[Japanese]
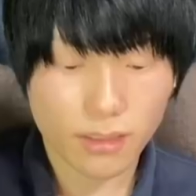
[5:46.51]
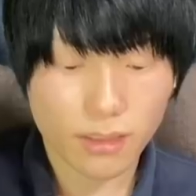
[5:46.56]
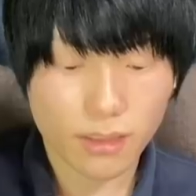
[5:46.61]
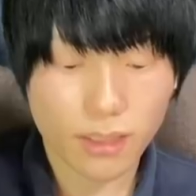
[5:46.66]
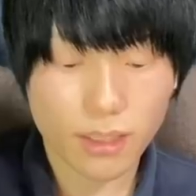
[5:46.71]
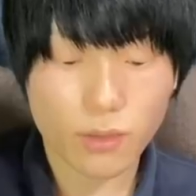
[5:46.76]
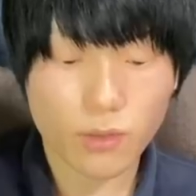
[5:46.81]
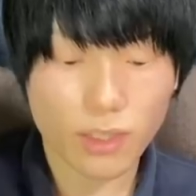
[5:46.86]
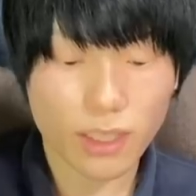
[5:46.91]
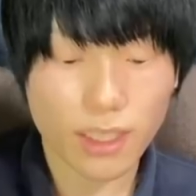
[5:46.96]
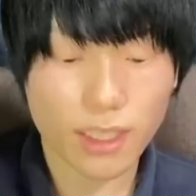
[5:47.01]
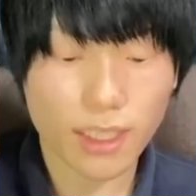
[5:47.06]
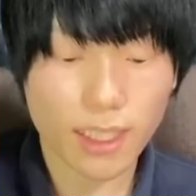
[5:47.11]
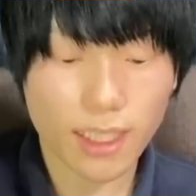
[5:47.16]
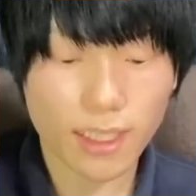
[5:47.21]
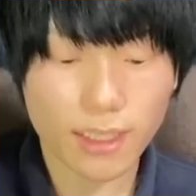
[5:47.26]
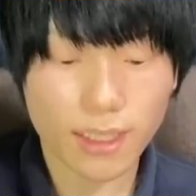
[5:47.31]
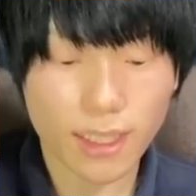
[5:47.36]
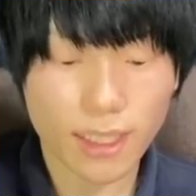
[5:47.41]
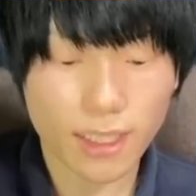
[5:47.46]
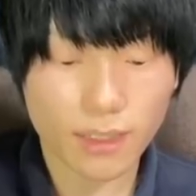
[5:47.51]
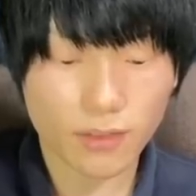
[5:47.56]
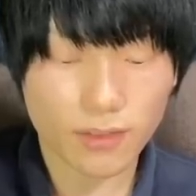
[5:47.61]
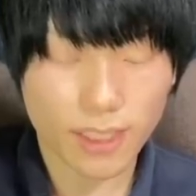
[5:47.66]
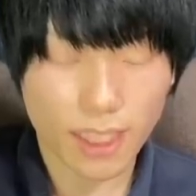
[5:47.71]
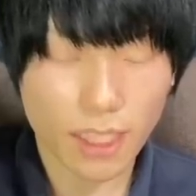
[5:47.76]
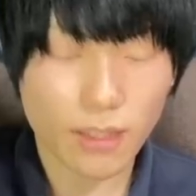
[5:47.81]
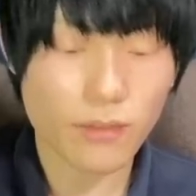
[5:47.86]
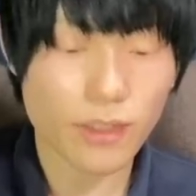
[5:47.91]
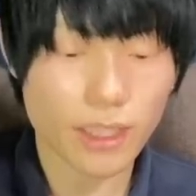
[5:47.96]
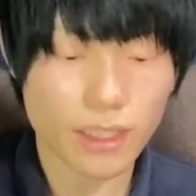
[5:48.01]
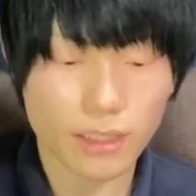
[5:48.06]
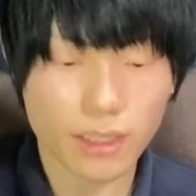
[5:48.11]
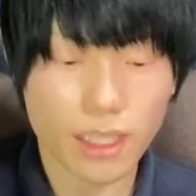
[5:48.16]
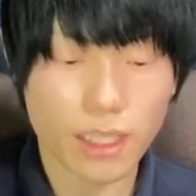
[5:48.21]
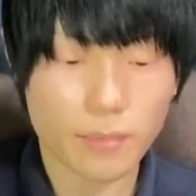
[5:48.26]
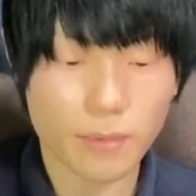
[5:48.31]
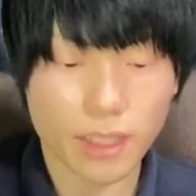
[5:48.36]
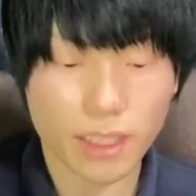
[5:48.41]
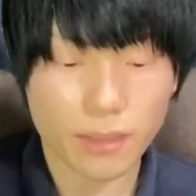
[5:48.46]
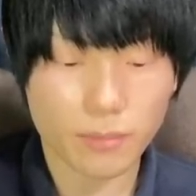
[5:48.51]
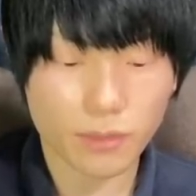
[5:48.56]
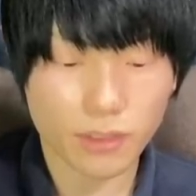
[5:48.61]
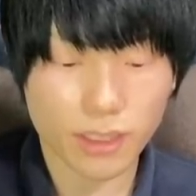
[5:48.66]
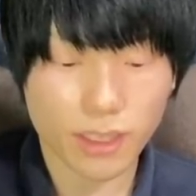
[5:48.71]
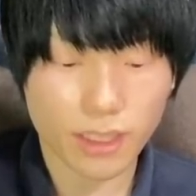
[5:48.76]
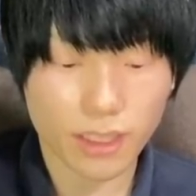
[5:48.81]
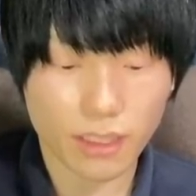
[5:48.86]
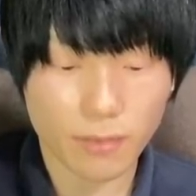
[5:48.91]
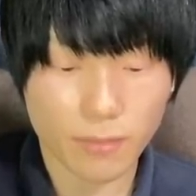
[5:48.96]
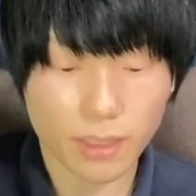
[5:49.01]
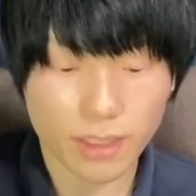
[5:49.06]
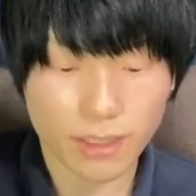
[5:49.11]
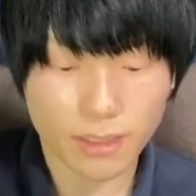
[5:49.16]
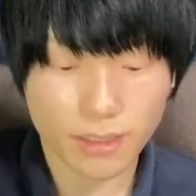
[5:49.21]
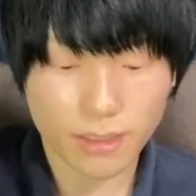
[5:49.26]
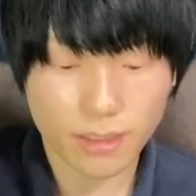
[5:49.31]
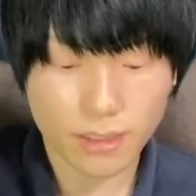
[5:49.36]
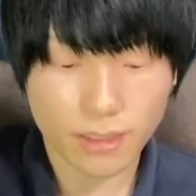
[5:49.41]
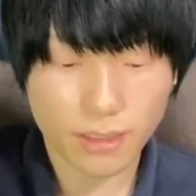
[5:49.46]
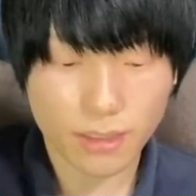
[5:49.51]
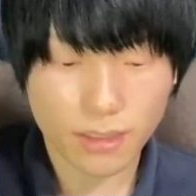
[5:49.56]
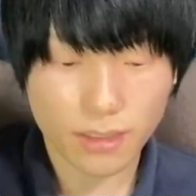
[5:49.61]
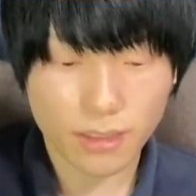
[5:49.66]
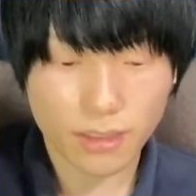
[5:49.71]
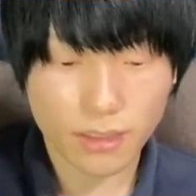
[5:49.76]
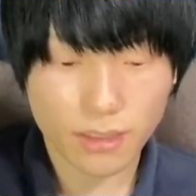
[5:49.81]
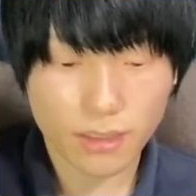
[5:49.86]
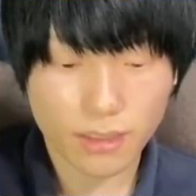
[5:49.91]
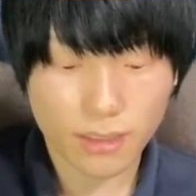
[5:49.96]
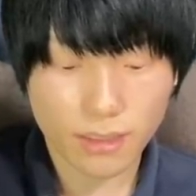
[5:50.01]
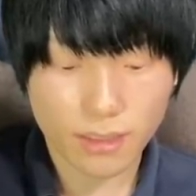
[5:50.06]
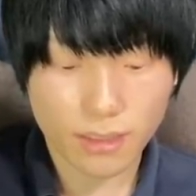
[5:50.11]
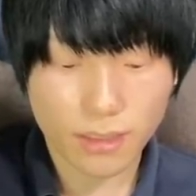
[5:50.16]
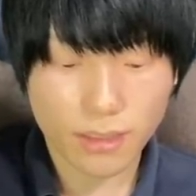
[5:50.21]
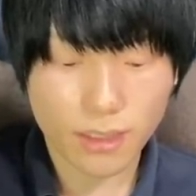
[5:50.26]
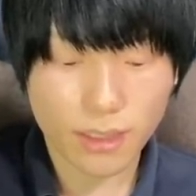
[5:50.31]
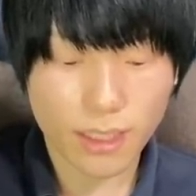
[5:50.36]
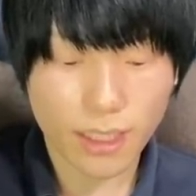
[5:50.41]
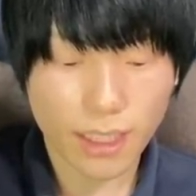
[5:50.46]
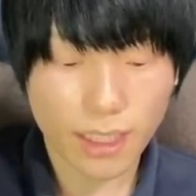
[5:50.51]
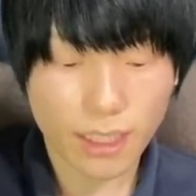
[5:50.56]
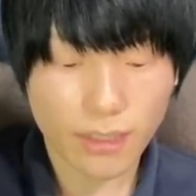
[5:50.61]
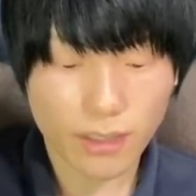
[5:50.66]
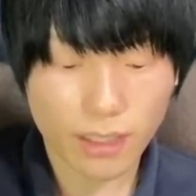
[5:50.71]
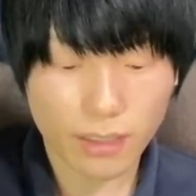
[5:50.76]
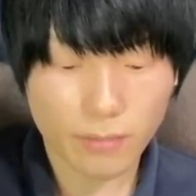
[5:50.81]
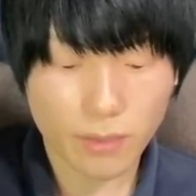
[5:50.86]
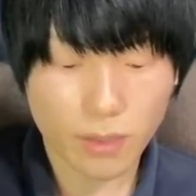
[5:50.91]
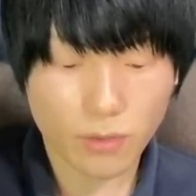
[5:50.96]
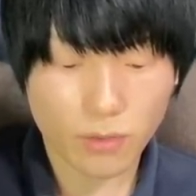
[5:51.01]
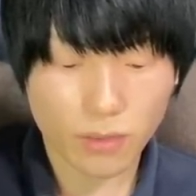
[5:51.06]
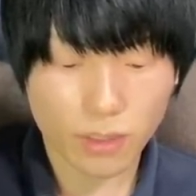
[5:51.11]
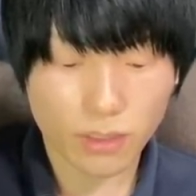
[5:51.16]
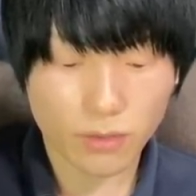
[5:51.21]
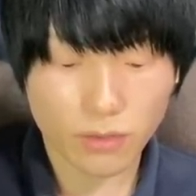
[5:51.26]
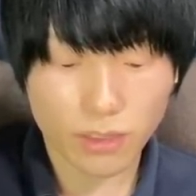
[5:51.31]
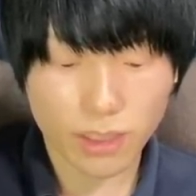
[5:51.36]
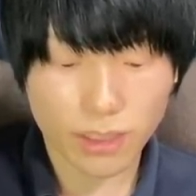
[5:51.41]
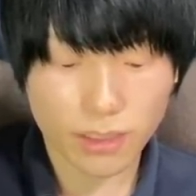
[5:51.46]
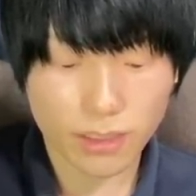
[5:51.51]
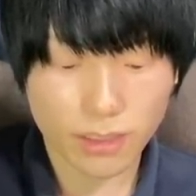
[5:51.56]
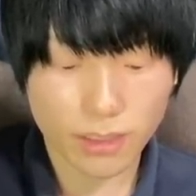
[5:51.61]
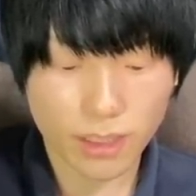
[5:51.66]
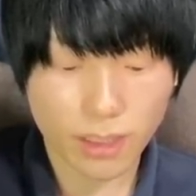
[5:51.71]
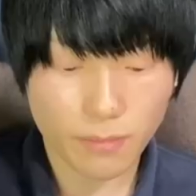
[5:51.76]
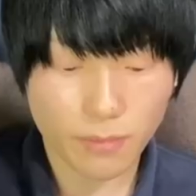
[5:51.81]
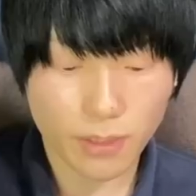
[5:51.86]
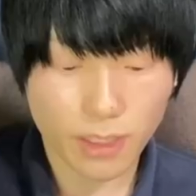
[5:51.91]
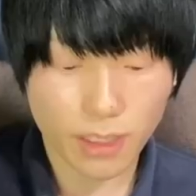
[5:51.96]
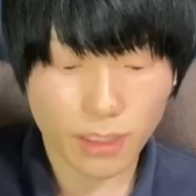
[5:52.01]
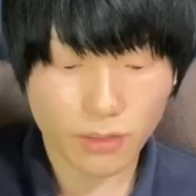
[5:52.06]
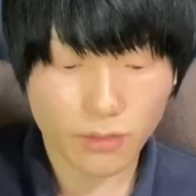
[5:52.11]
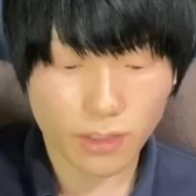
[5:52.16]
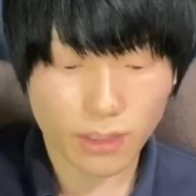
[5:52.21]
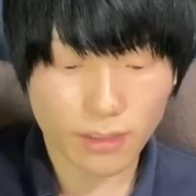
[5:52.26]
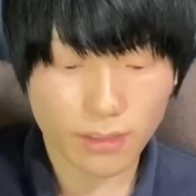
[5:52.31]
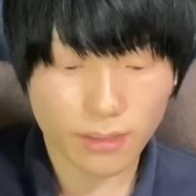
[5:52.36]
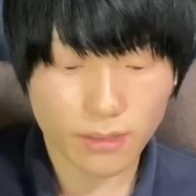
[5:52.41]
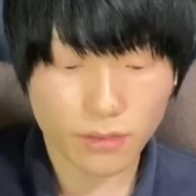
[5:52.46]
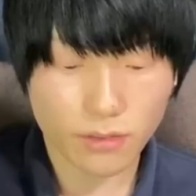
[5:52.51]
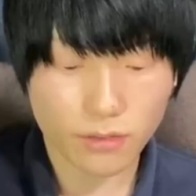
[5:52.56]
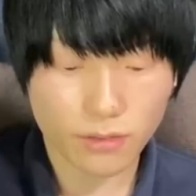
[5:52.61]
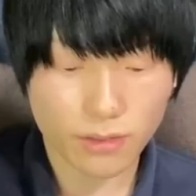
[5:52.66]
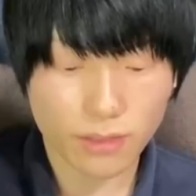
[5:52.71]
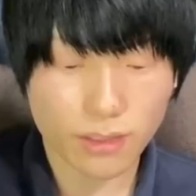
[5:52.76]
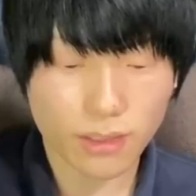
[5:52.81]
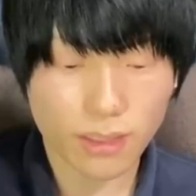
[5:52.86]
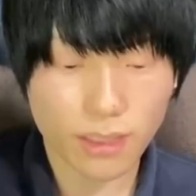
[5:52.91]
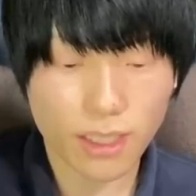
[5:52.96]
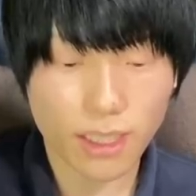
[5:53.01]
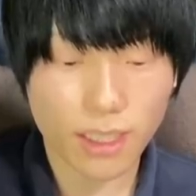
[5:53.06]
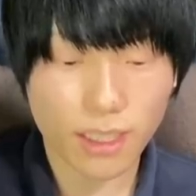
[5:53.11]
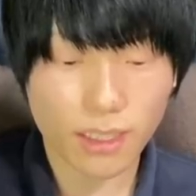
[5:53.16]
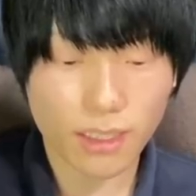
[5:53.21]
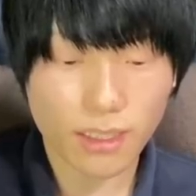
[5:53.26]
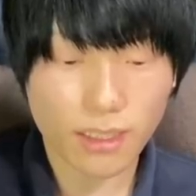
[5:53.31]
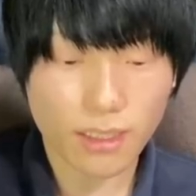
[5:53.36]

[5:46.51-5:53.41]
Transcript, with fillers: でこれで大体あと3割ぐらいまでは持っていけます。でライラは今ここで起きるんでブレードワルツを打って、こ